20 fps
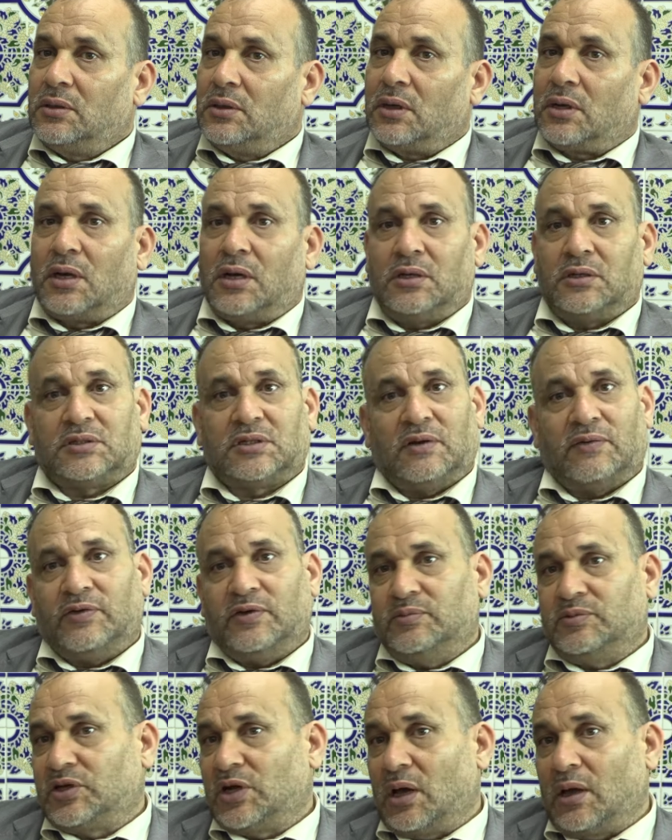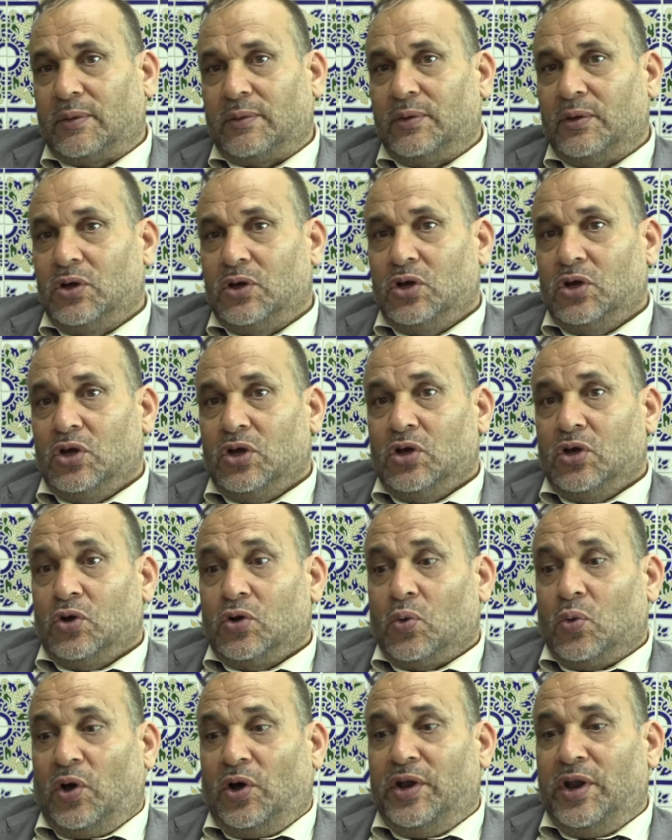راه صافي مشى
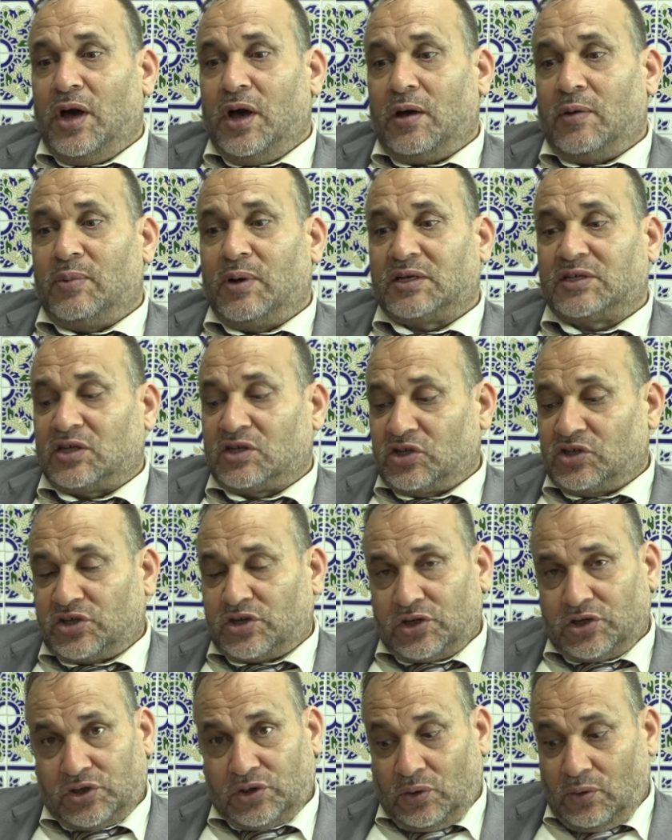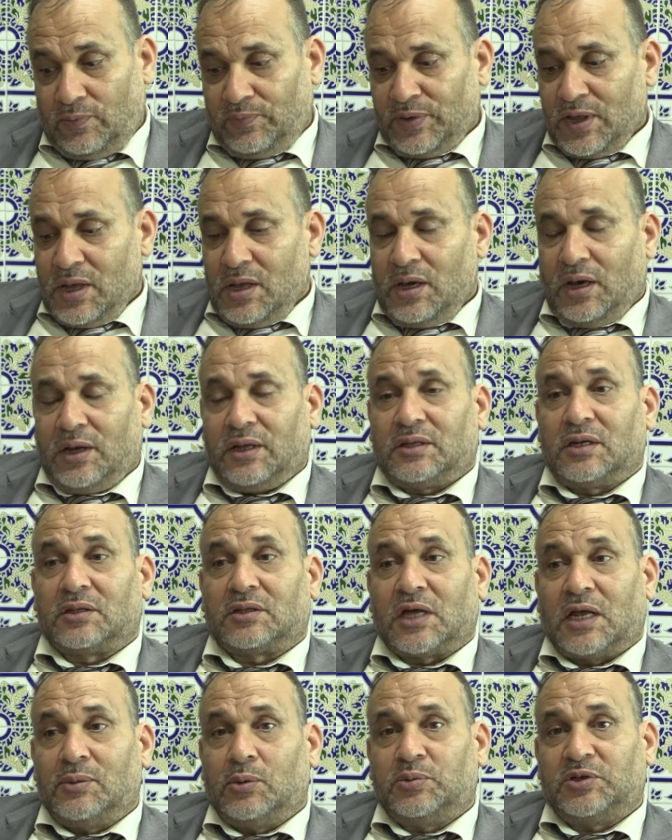وحنا ما خصناش نشجعوا حنا
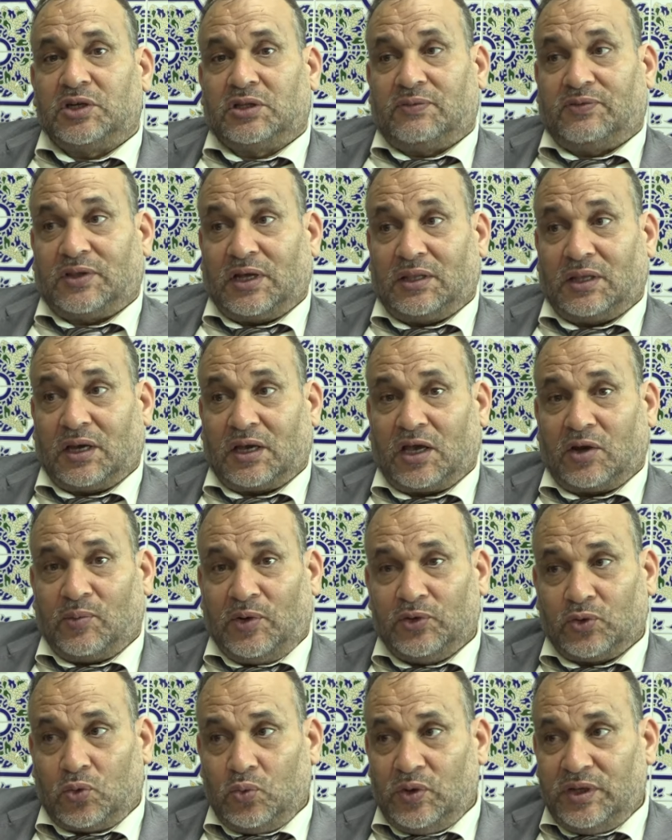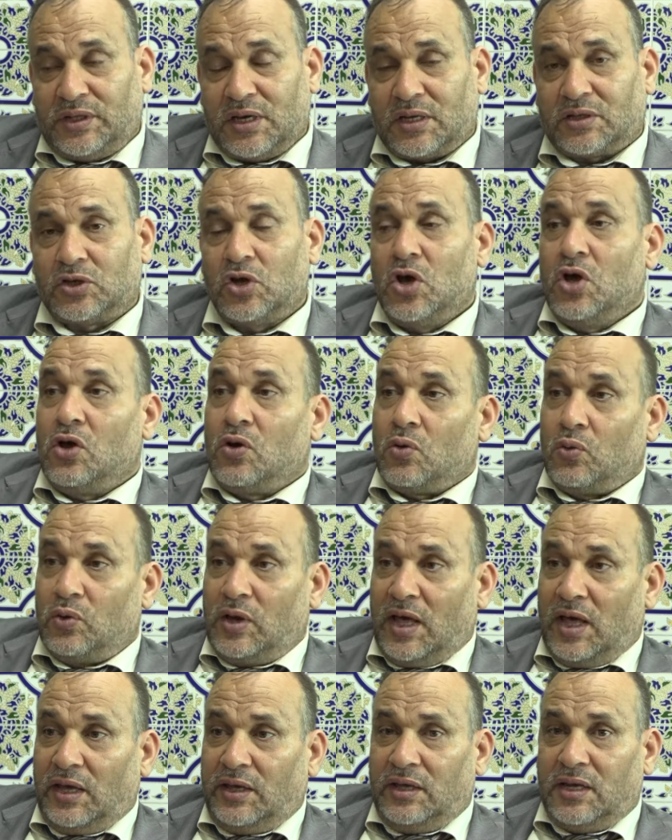تنطالبوا باش يتفتح تحقيق مع ذوك الوليدات
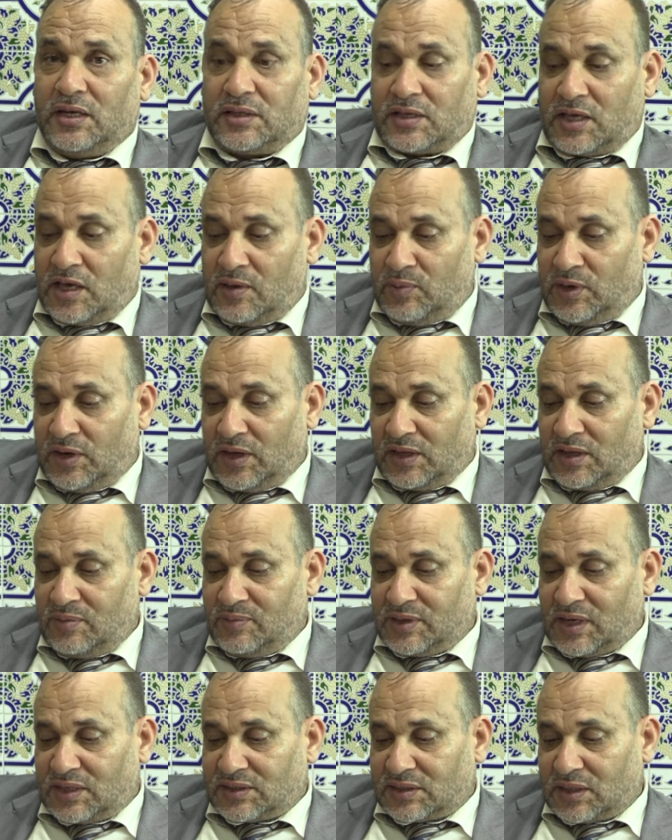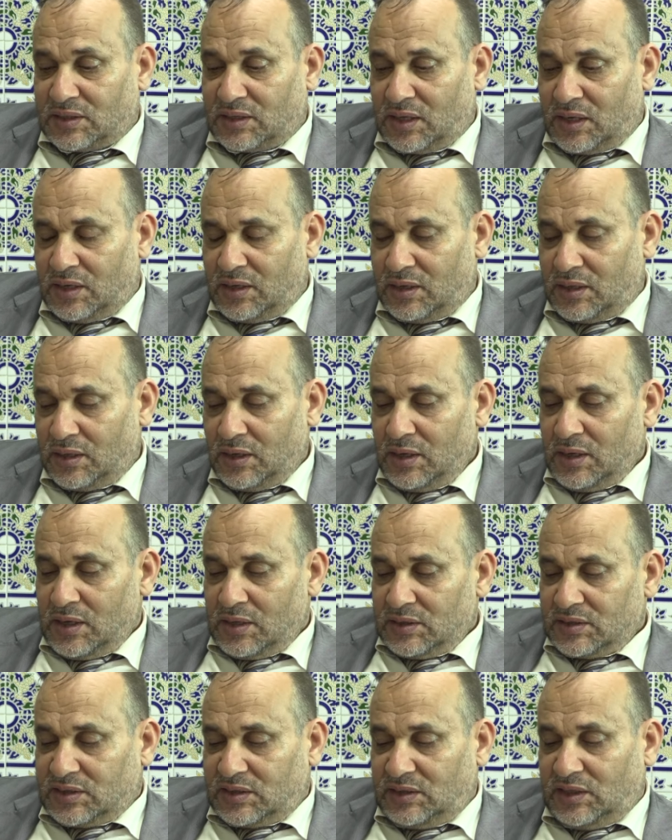والعائلات كاملين هذه المدرسه ديال
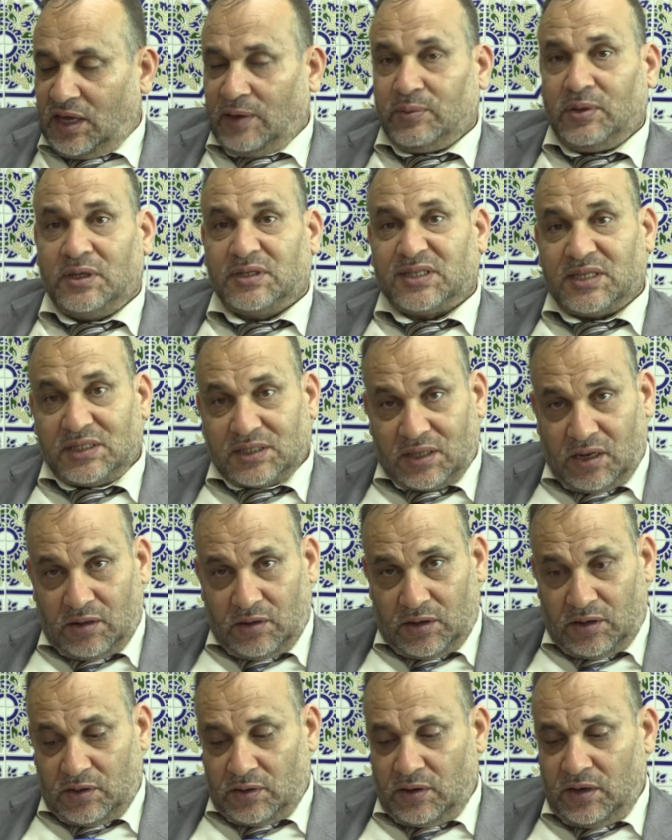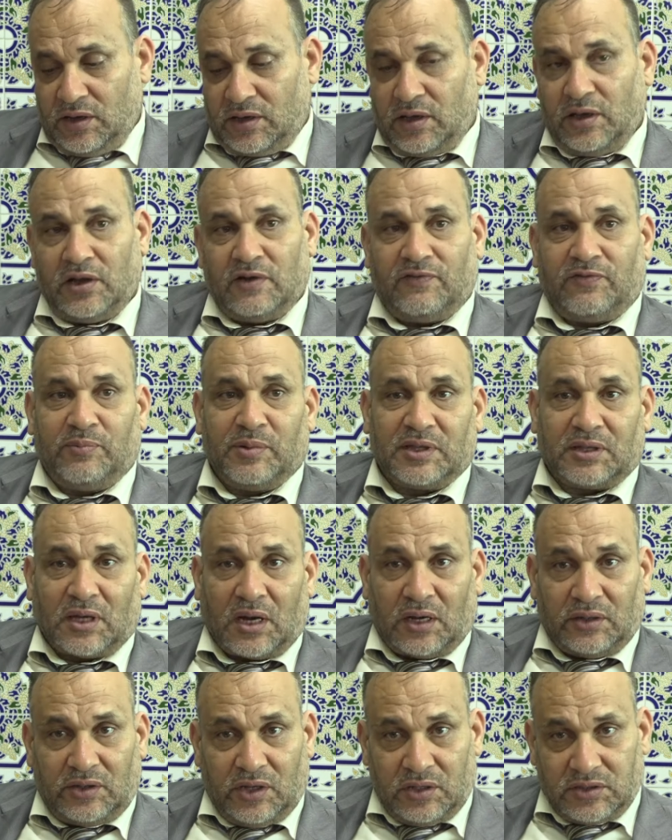سيدي عبد العزيز اللي اللي كاينه في
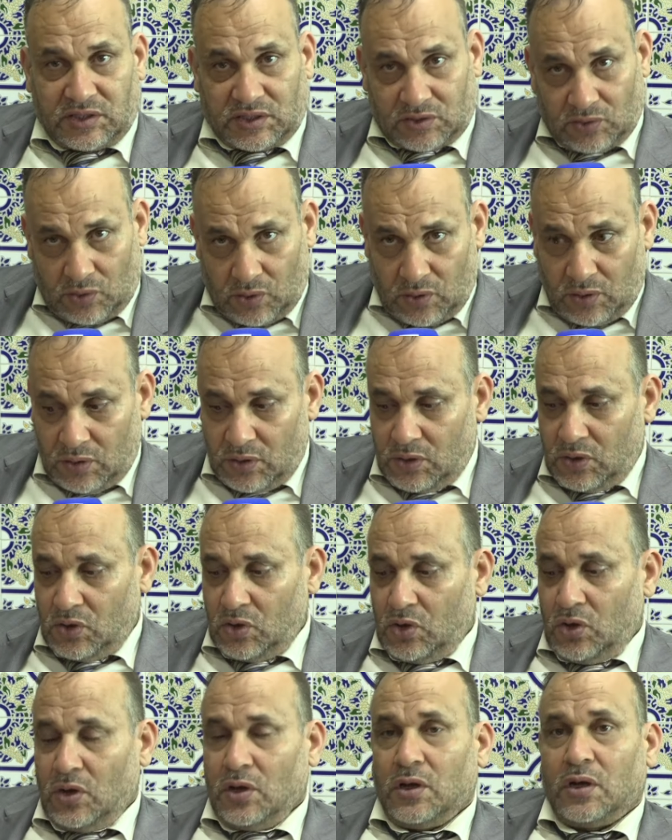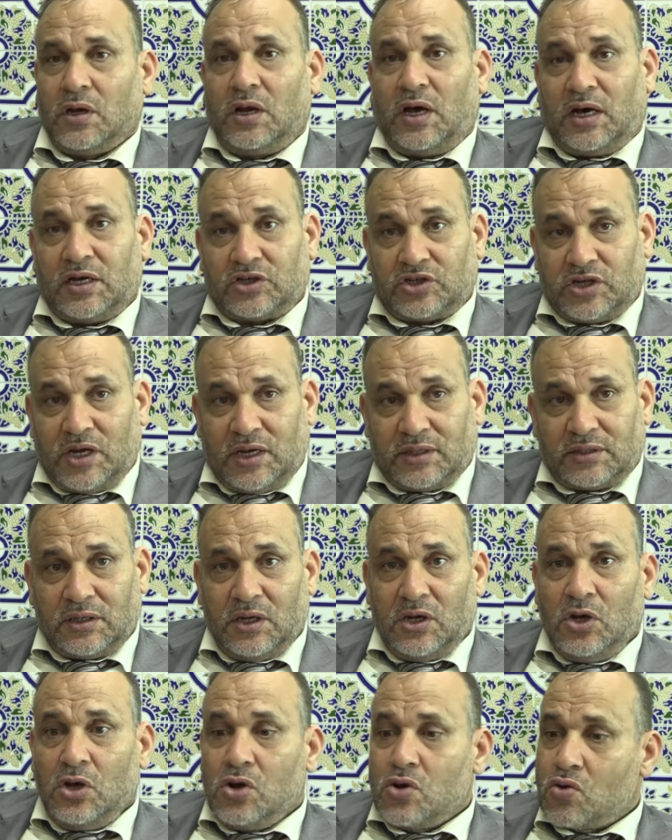منطقه ديال السول العرجات
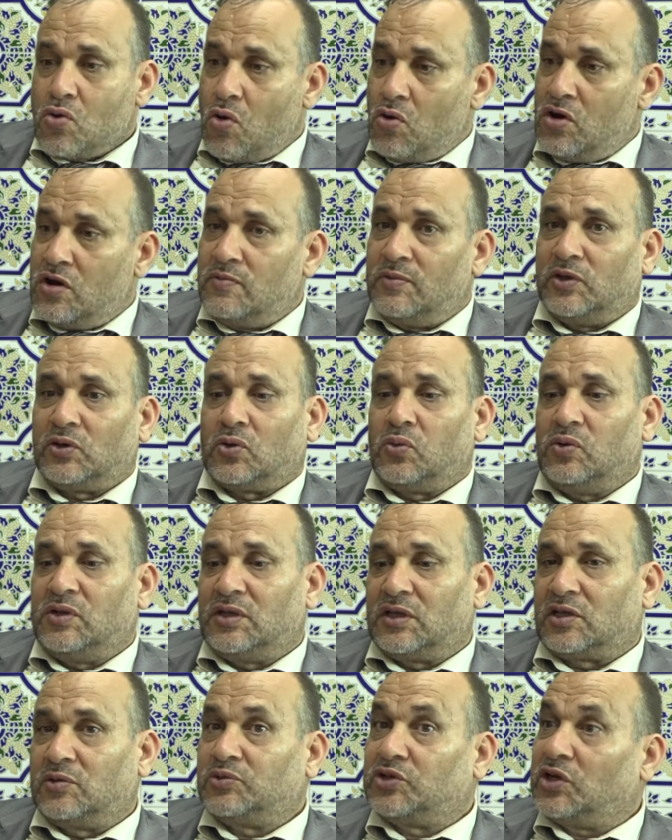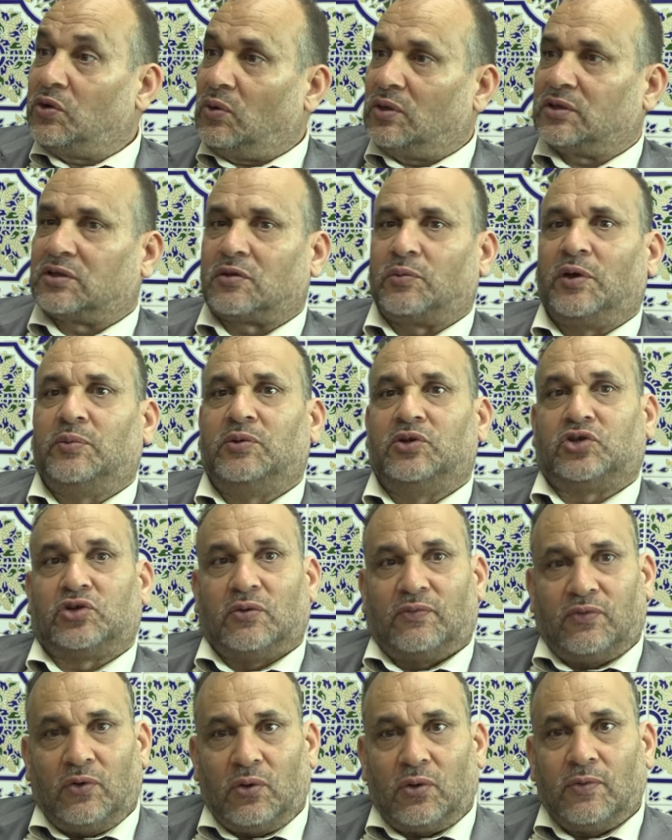كل ما ذوك الوليدات يمشيو عند الطبيب
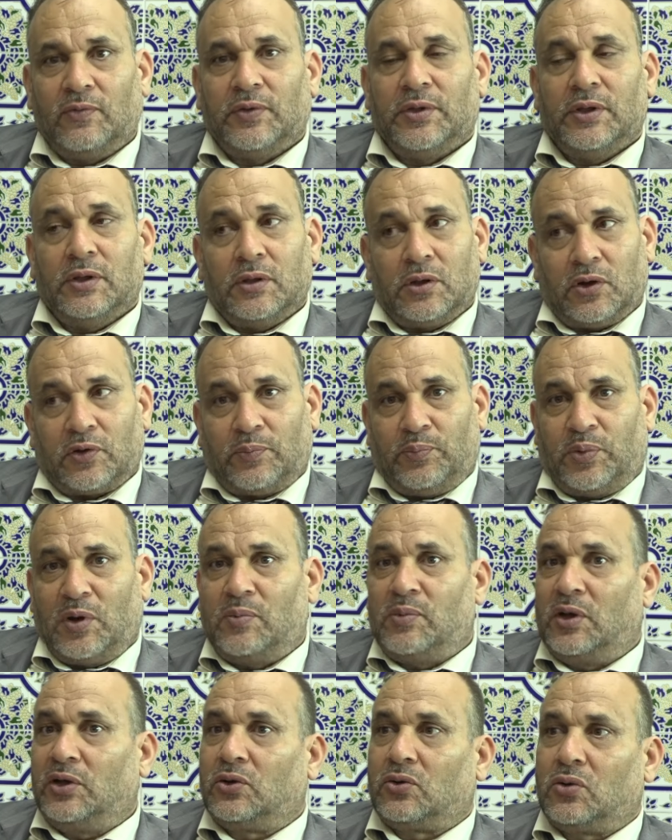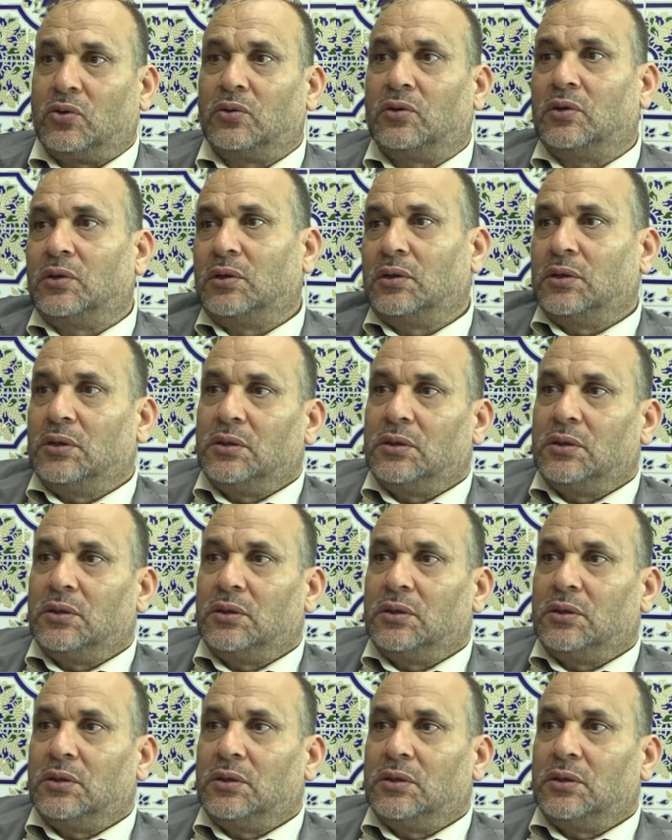يشوفوا ربما يكون